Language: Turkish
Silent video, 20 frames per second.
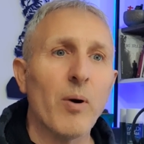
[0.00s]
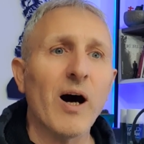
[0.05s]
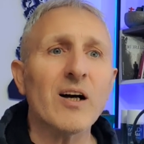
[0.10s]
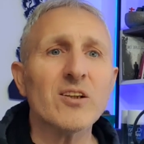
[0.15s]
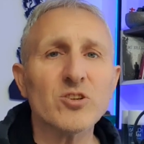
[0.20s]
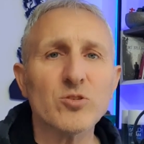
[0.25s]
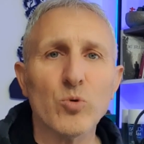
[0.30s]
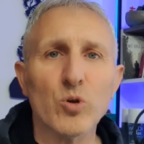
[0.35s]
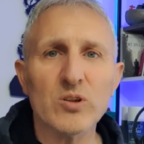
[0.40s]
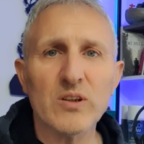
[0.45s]

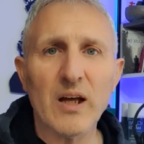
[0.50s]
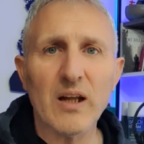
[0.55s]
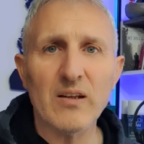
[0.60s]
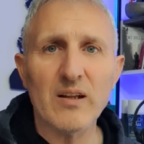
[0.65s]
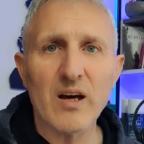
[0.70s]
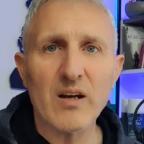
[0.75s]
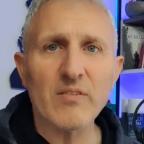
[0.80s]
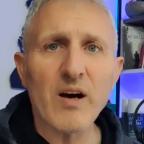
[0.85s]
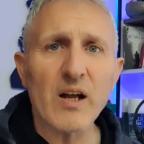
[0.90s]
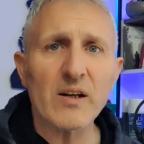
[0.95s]
bazı
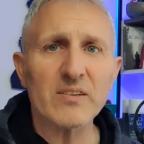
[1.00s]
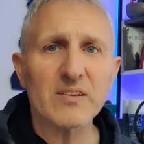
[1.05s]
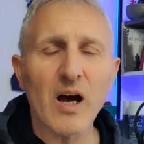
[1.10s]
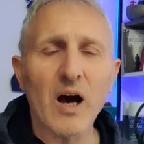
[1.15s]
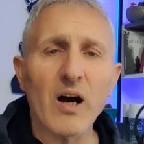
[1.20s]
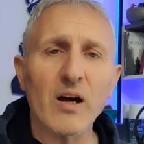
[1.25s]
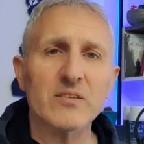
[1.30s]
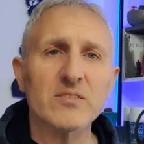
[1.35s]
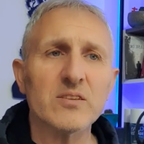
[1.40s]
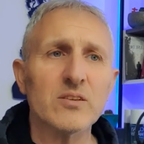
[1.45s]
modeller var
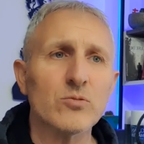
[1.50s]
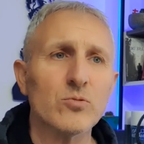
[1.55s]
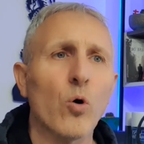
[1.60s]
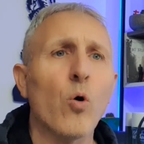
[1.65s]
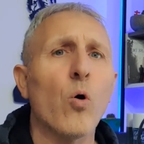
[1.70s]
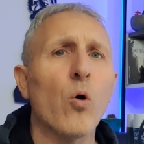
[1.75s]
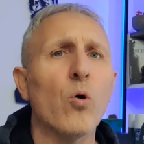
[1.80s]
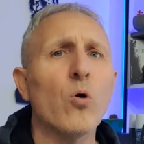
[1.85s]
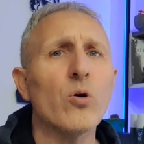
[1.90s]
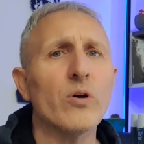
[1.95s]
ki artık
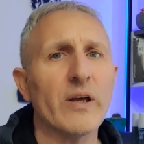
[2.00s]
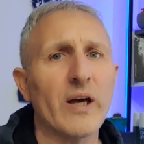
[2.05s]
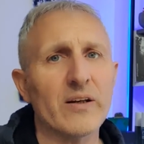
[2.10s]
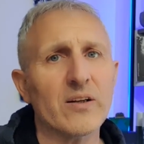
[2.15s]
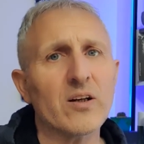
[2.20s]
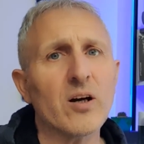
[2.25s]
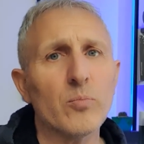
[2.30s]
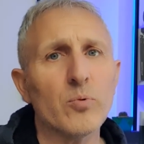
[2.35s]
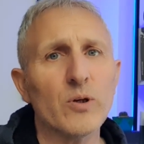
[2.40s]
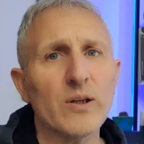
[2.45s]
o
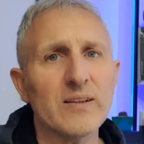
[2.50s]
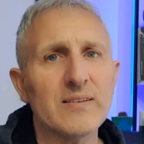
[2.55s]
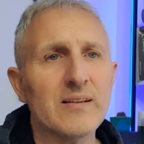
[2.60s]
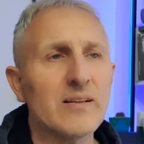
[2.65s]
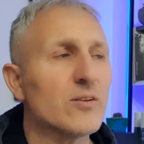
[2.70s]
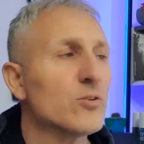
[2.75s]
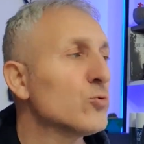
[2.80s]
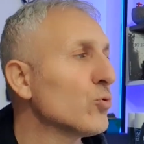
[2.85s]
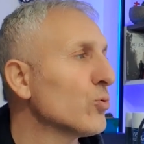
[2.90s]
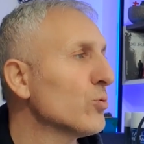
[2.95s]
yani kabul
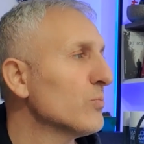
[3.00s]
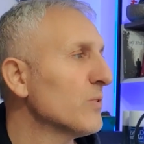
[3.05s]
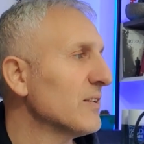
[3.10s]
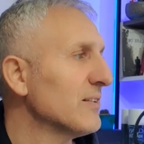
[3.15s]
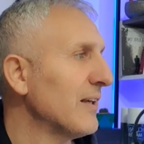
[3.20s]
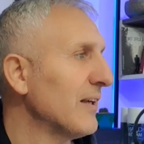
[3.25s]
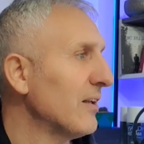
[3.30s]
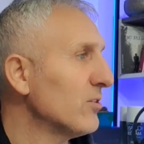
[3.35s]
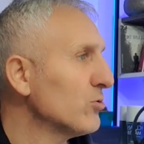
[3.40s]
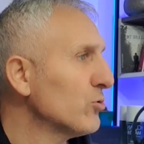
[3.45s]
edilir
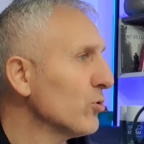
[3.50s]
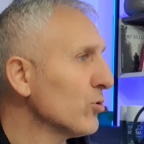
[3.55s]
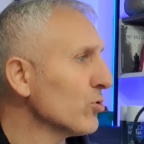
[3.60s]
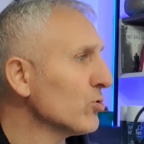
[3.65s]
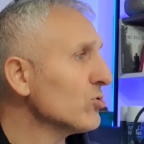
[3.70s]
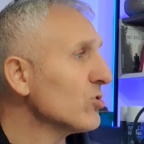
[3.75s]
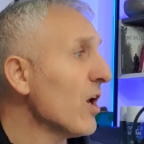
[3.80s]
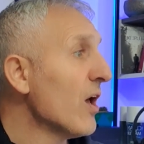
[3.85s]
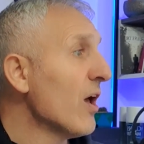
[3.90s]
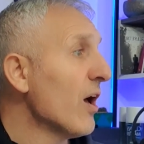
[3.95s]
durumda değil
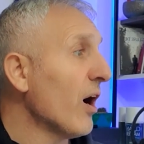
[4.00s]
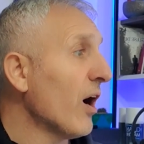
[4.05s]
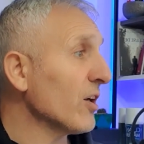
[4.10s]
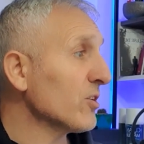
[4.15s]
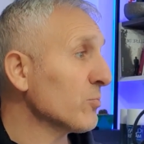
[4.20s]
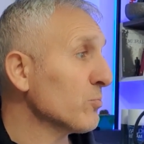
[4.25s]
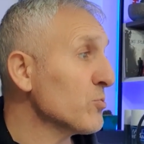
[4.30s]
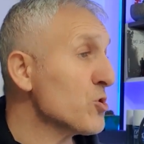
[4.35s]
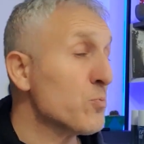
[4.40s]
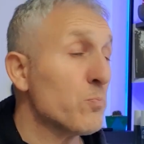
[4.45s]
diyoruz.
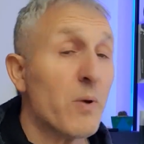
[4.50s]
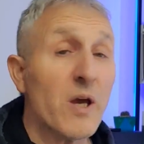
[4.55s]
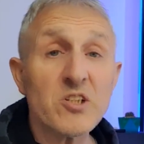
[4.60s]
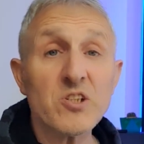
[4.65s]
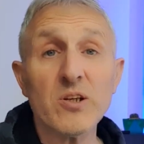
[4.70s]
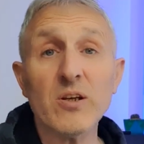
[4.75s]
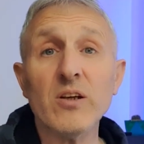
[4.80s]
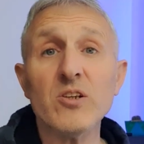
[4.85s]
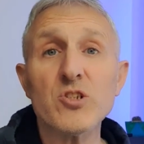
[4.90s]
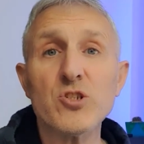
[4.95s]

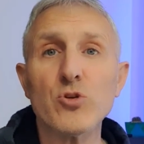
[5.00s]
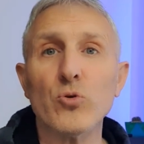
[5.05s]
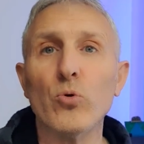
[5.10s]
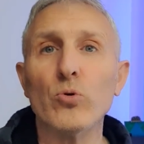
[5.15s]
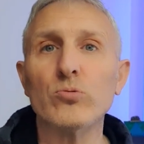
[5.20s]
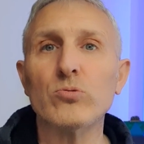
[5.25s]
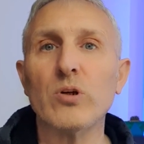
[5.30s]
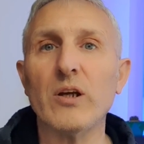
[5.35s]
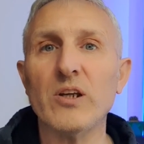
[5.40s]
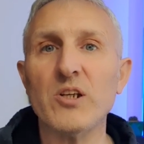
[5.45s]
65 inç
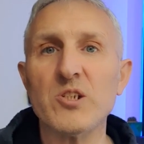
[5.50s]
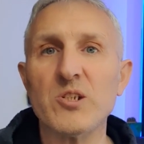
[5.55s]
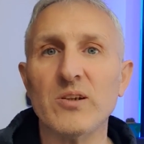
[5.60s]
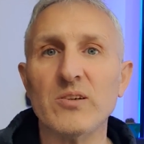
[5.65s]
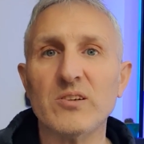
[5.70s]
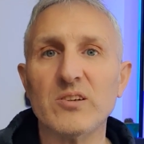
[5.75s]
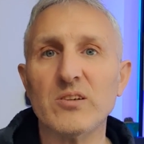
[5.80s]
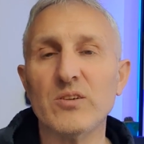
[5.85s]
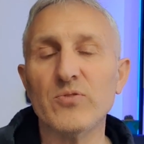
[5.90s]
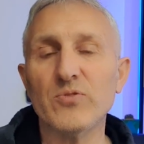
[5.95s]
Ultra
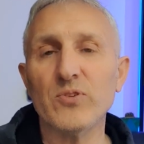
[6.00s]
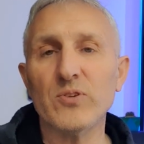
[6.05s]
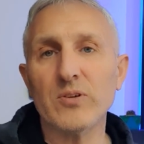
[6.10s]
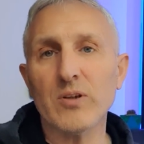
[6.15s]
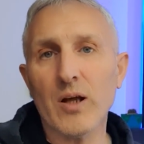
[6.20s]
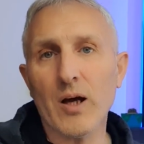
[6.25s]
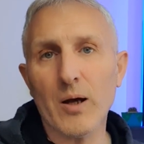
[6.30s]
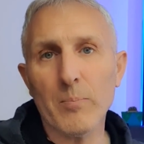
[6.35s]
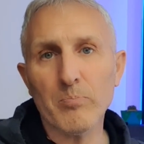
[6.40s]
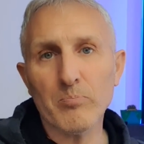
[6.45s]
HD
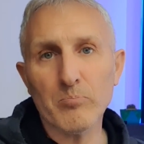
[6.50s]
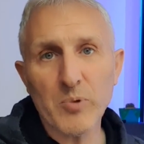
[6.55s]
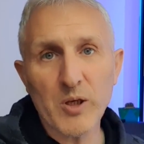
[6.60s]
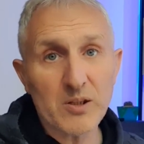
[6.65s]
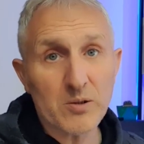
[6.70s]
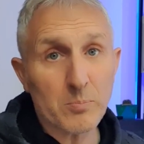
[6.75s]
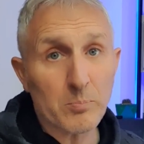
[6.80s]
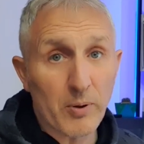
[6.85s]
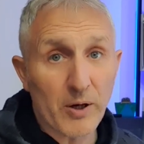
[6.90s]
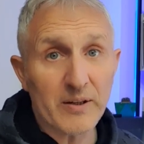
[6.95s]
sınıfında
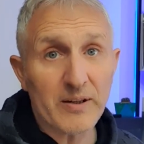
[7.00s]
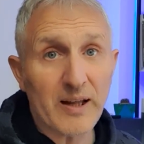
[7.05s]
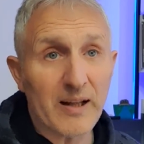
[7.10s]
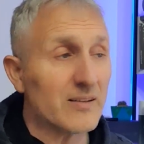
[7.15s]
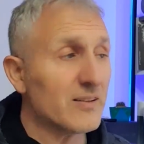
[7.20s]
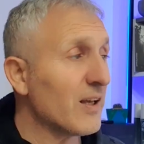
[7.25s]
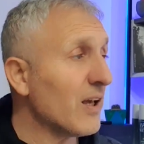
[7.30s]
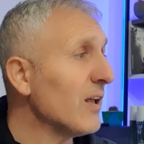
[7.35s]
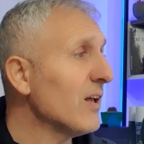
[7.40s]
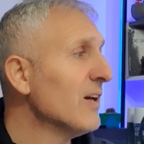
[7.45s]
bir
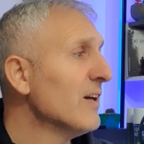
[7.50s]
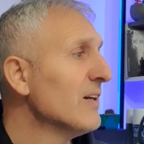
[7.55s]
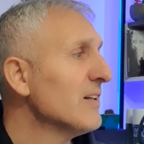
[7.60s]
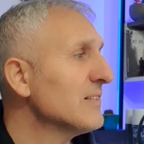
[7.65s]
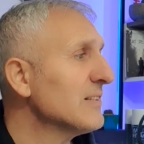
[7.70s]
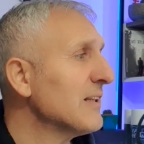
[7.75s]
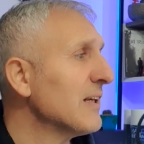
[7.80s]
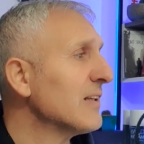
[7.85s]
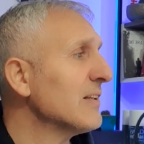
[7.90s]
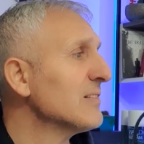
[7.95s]
panelde
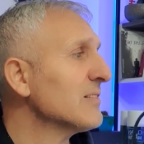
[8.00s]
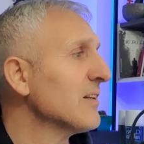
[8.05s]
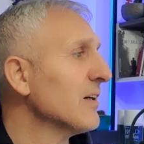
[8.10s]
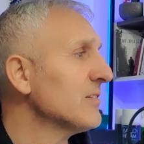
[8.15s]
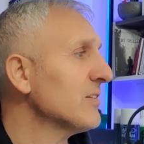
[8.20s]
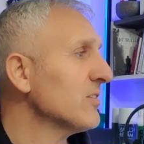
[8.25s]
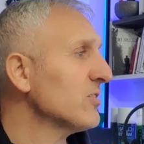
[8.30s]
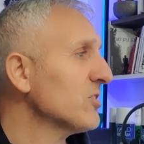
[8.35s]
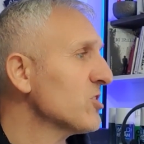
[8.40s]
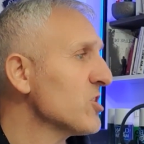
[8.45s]
8
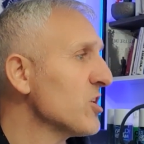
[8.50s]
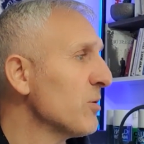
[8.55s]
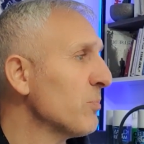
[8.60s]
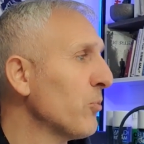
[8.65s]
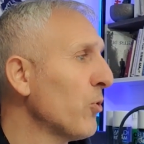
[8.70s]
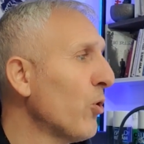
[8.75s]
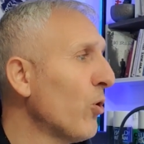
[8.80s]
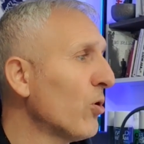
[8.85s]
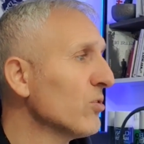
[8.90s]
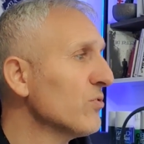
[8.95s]
adet
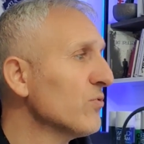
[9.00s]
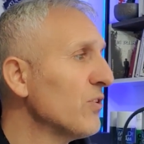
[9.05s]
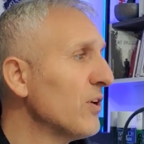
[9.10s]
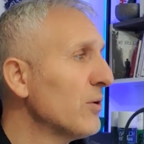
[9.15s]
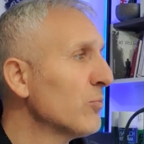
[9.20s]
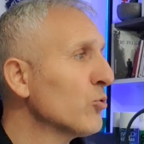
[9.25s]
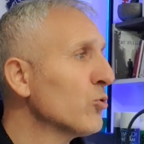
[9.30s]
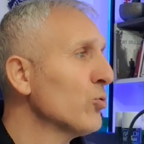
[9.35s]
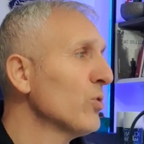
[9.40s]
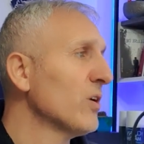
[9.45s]
chip on
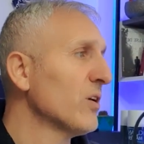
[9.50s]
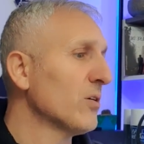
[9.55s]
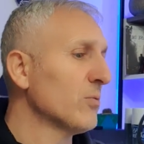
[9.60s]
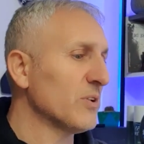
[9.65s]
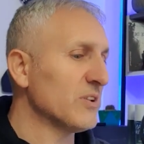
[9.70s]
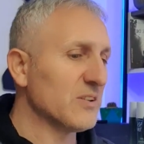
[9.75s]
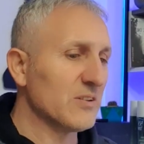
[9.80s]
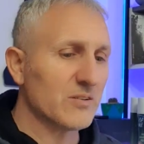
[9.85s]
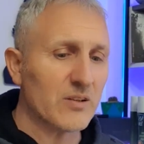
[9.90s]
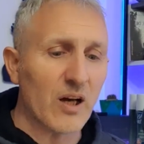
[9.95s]
film
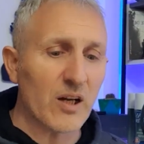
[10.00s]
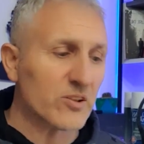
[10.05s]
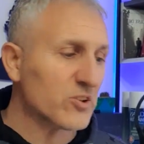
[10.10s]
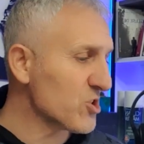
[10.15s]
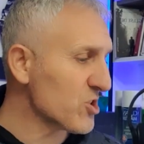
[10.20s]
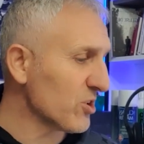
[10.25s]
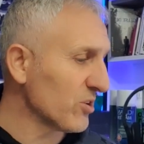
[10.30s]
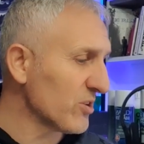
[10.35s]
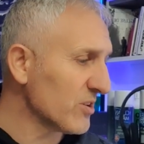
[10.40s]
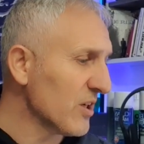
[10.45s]
kullanılması
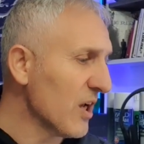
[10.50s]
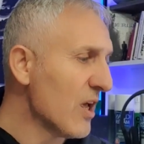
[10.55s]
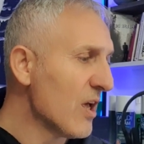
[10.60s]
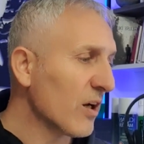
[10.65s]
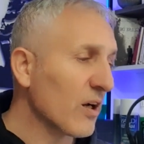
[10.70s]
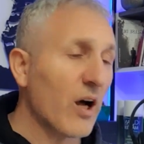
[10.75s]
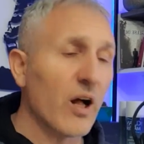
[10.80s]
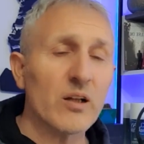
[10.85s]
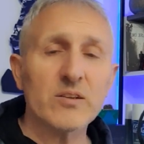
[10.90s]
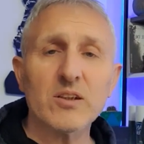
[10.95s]
tartışılır.
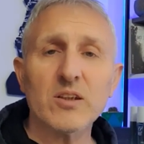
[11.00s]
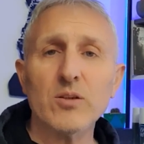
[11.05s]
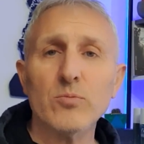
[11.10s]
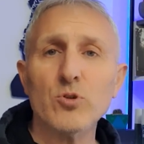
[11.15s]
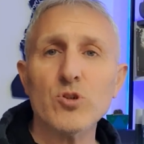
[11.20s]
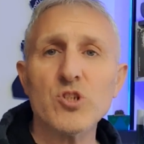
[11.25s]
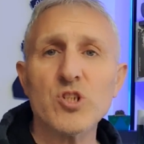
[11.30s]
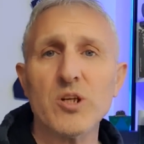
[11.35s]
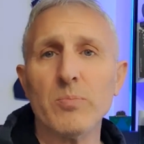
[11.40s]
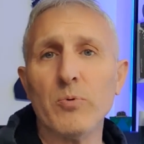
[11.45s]
Kaldı ki
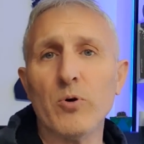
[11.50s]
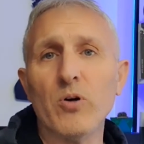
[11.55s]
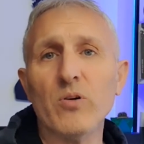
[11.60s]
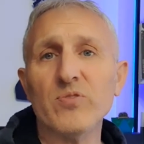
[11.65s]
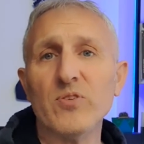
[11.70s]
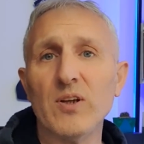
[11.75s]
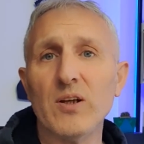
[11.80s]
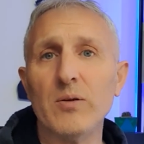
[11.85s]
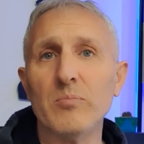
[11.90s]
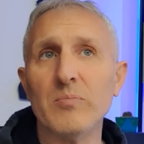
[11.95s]
bu chip
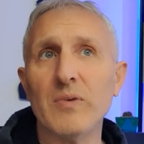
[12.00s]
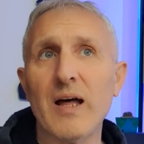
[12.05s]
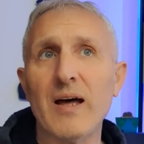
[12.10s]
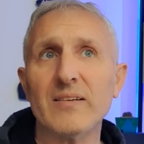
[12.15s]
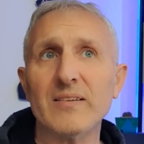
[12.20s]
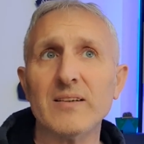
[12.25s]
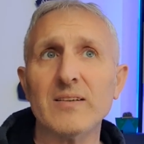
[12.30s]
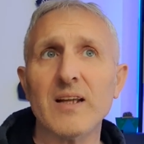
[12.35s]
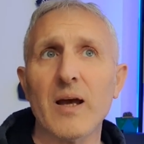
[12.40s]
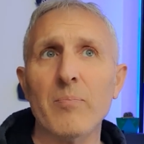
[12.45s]
on
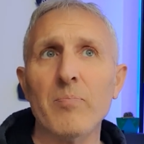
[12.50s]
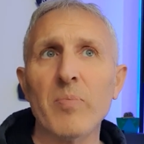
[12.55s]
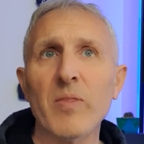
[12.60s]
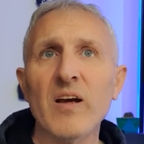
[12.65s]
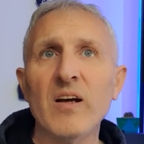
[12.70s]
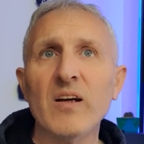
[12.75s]
filmlerde de